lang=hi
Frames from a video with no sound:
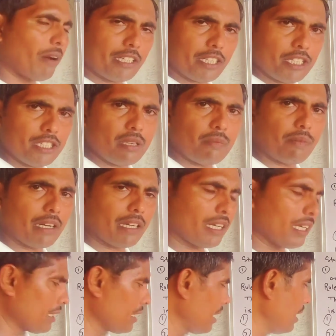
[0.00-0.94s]
पार्टिसिपल
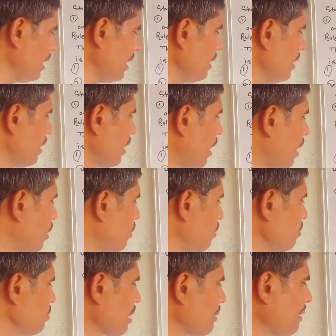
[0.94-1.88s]
कहते हैं और
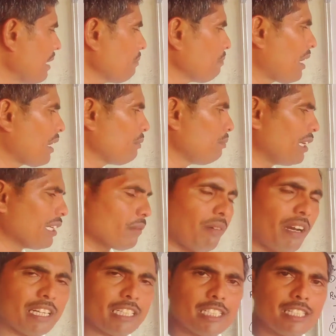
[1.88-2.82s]
उसके बाद परफेक्ट
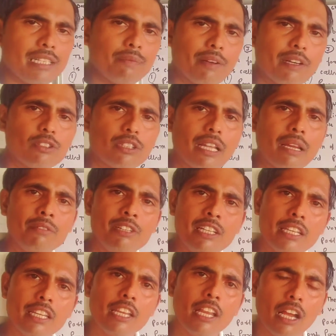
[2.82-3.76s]
पार्टिसिपल होता
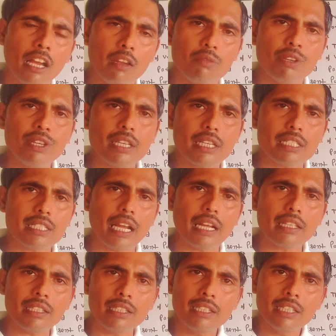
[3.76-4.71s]
है कि हैविंग के
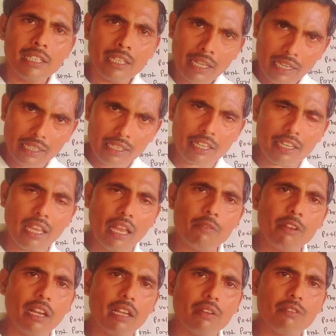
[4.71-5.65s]
साथ अगर क्रिया
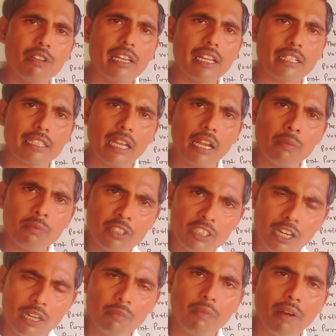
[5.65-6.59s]
में हैविंग लग जाए और
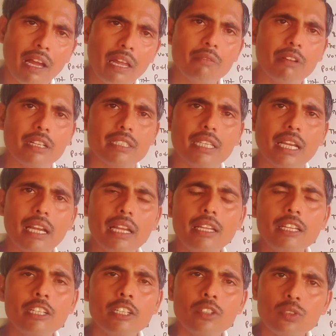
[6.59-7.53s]
थर्ड फॉर्म लग जाए
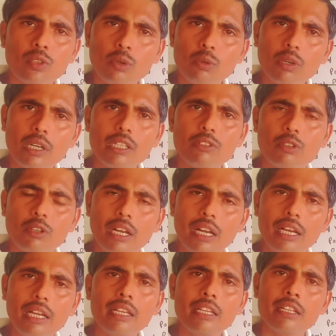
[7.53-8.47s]
तो वह जो
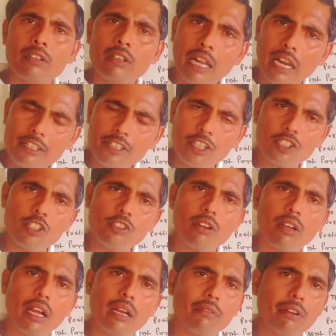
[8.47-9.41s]
है ऑब्जेक्टिव
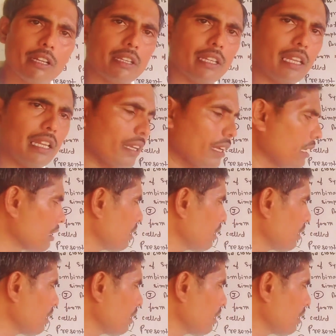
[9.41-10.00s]
को काम करने लगे